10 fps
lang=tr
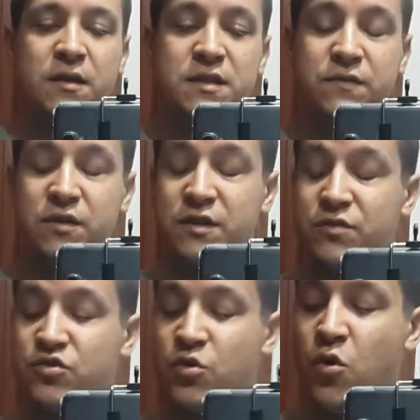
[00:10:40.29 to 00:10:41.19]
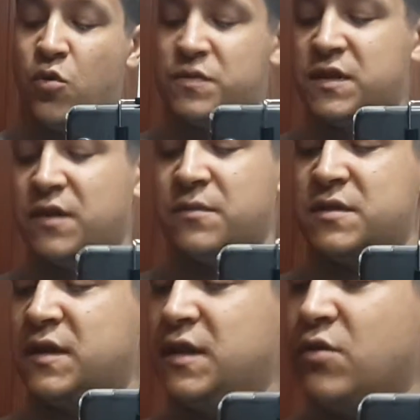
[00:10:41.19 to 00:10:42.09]
0.43 ohm
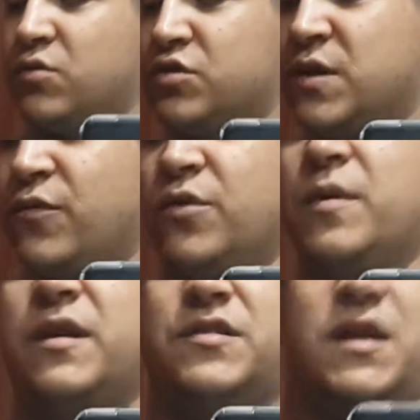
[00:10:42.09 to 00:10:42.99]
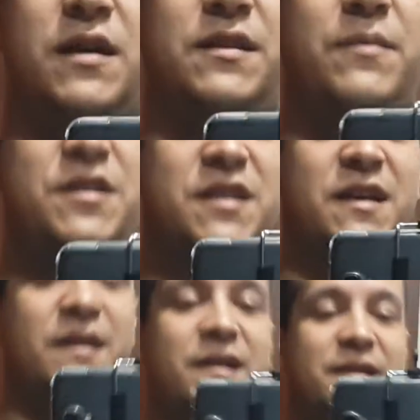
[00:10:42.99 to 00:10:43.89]
sarımızda. Yine konuşamıyorum arkadaşlar. Aklım başka
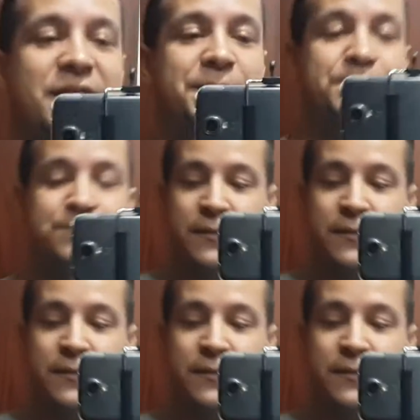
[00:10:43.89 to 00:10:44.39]
yerlerde.